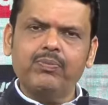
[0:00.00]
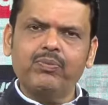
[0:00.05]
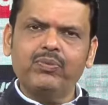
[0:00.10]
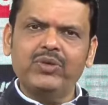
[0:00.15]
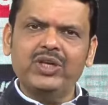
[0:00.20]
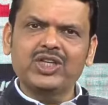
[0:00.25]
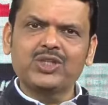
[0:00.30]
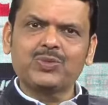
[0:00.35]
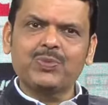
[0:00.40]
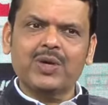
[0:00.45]

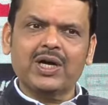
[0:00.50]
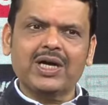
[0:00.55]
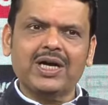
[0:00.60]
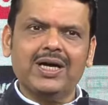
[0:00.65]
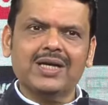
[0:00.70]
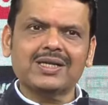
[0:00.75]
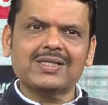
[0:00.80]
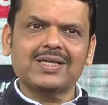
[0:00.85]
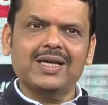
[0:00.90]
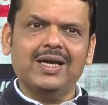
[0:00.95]
इस
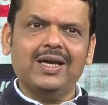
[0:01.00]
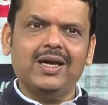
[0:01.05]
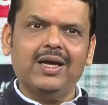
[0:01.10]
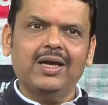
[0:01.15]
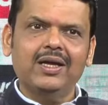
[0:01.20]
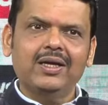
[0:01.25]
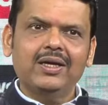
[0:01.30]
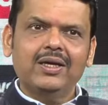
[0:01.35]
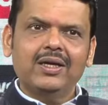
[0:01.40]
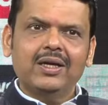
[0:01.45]
प्रकार से
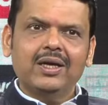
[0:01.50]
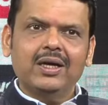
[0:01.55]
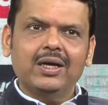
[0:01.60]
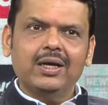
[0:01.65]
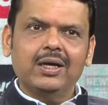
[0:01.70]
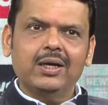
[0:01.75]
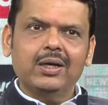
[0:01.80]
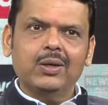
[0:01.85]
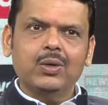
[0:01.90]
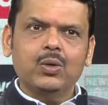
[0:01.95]

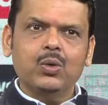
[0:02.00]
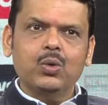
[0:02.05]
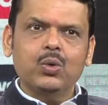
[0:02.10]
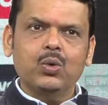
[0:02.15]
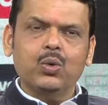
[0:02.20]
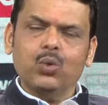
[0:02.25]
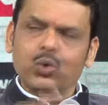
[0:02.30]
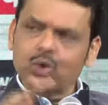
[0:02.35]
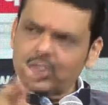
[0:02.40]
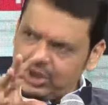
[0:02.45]
आ,
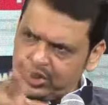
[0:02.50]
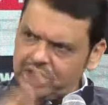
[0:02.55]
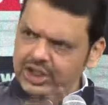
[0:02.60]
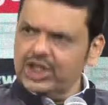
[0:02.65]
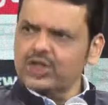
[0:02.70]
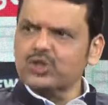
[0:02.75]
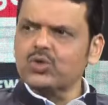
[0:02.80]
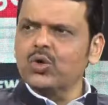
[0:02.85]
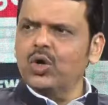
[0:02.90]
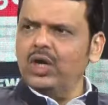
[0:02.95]
उस
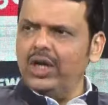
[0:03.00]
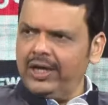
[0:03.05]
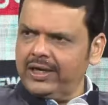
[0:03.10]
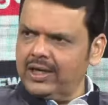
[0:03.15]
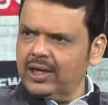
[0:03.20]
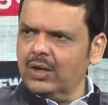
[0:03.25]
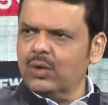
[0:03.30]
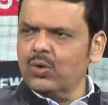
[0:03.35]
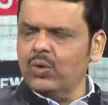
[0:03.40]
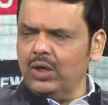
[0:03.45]
चीज़ को
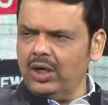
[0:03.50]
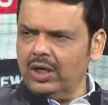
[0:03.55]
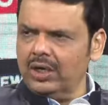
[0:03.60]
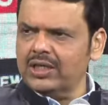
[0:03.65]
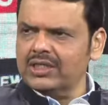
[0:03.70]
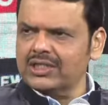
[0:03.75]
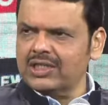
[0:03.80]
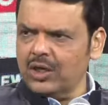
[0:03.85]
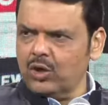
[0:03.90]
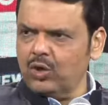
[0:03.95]
लेकर कोई
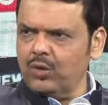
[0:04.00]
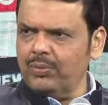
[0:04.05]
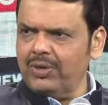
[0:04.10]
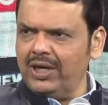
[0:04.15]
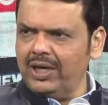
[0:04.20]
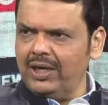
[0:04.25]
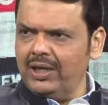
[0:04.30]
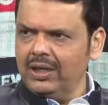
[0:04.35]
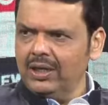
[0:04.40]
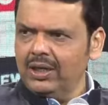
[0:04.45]
किसानों
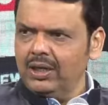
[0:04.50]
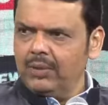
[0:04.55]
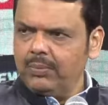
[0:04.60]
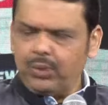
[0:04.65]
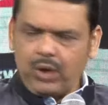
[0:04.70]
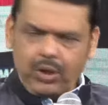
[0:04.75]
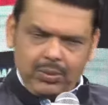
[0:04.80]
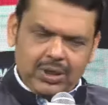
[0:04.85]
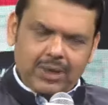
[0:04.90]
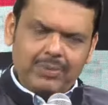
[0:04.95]
में
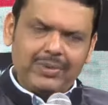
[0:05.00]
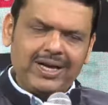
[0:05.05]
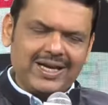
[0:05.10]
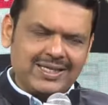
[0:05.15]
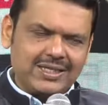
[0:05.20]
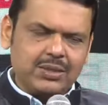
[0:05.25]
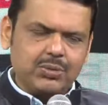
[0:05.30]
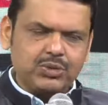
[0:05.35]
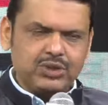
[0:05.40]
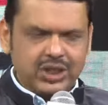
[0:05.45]
प्रॉब्लम है
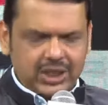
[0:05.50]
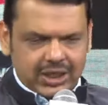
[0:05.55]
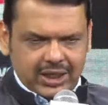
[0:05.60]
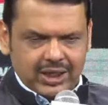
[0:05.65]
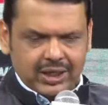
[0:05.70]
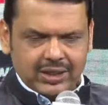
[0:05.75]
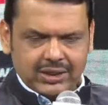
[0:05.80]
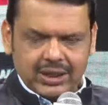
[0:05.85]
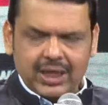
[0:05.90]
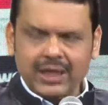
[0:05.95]
ऐसा मुझे नहीं
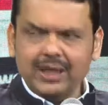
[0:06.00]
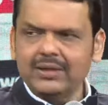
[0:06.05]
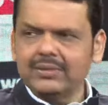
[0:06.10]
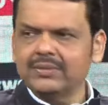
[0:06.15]
लगता है